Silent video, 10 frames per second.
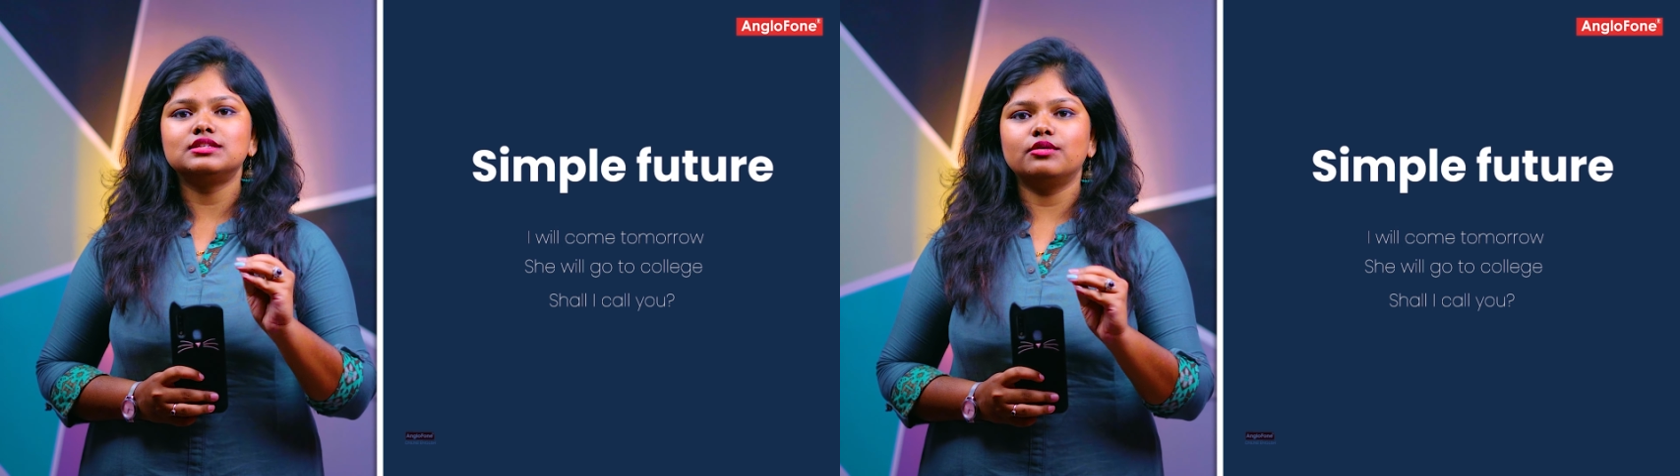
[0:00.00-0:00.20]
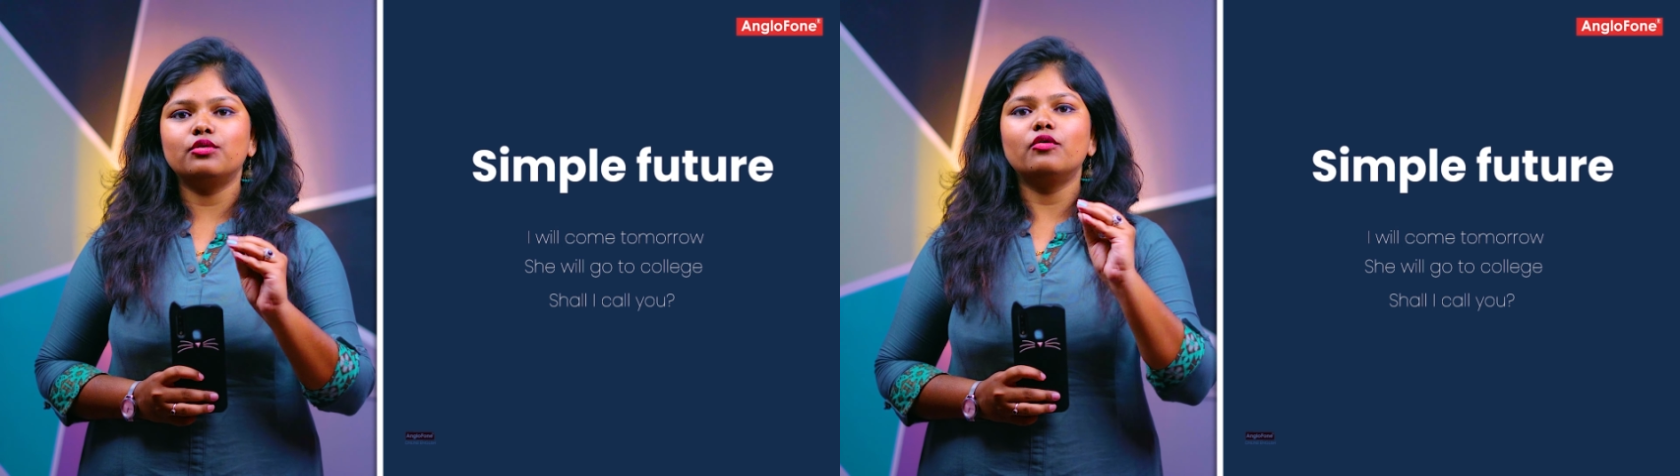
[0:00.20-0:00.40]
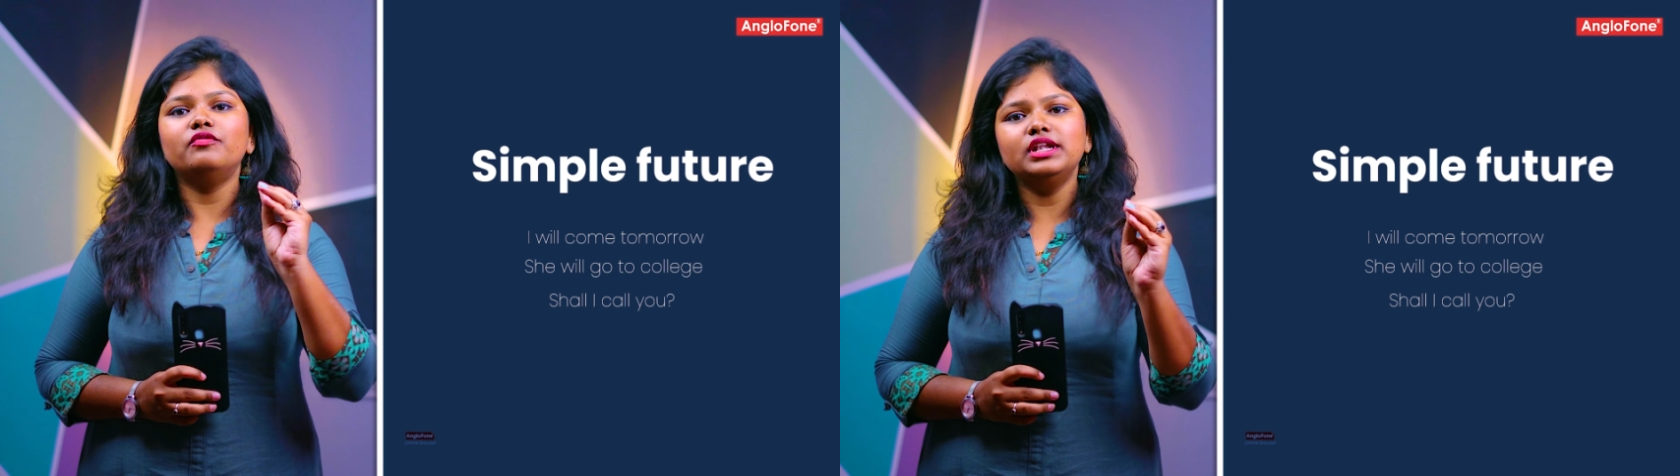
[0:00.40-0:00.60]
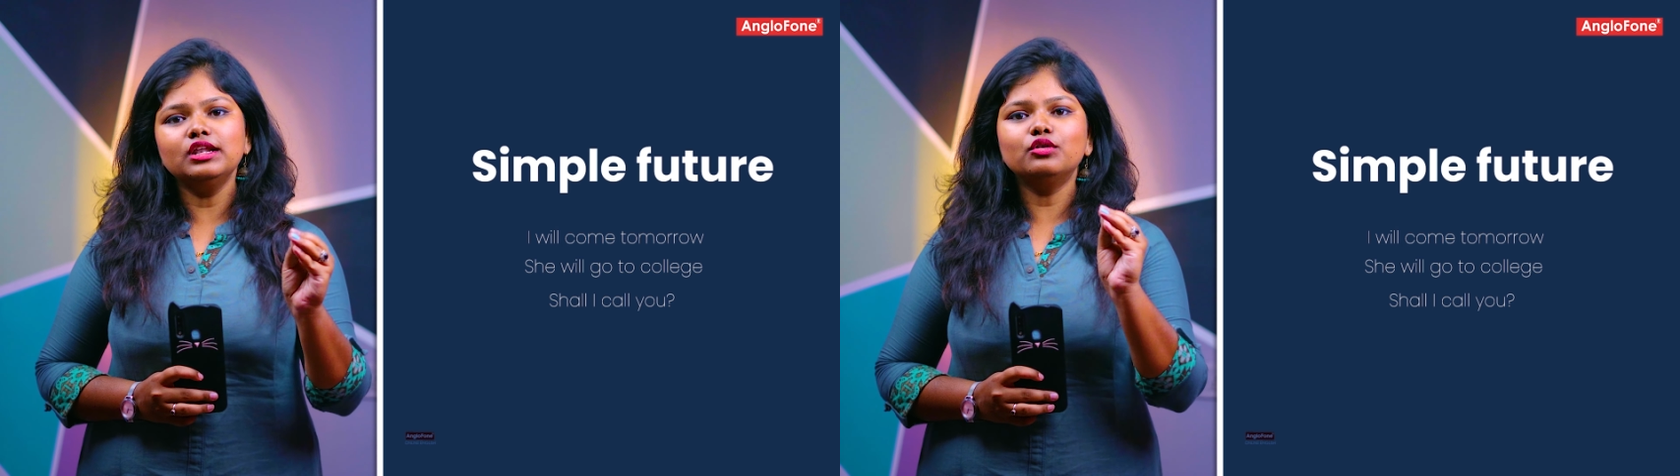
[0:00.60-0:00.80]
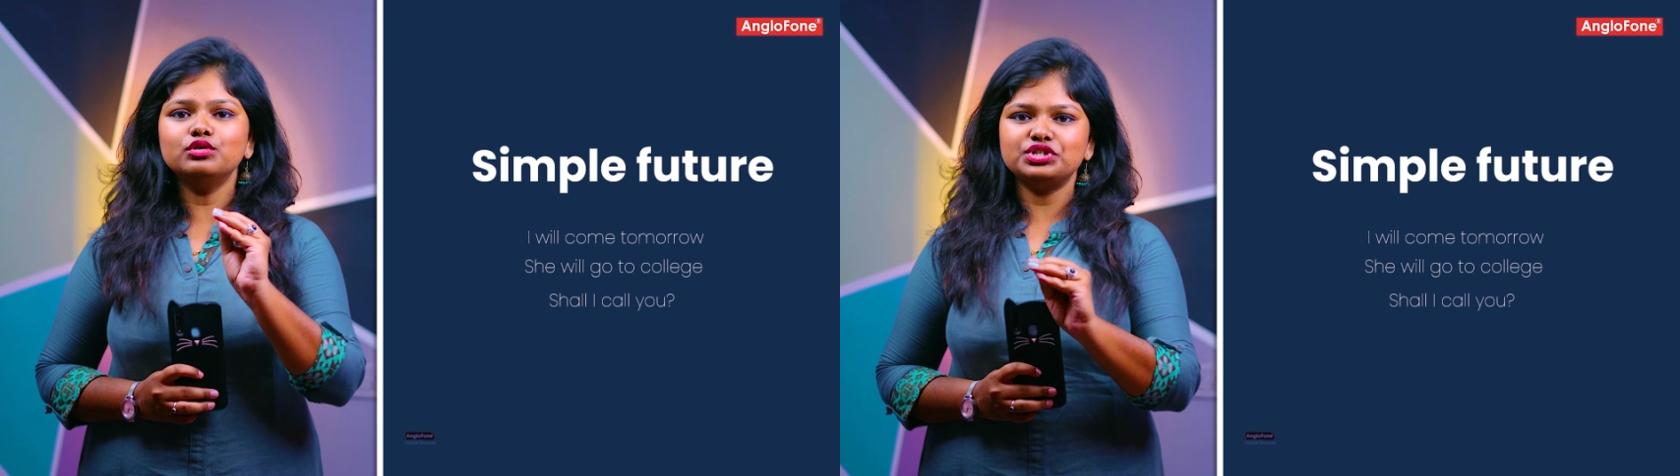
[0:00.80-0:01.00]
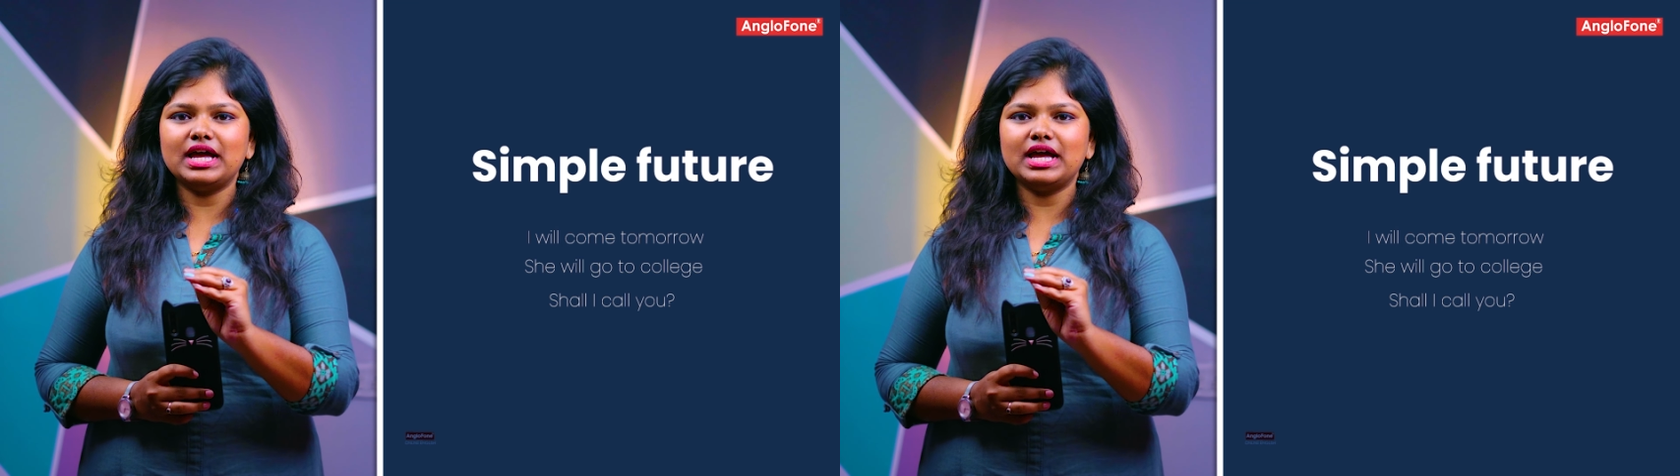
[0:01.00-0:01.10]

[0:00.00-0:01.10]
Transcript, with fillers: ஸோ வில்லுக்கும்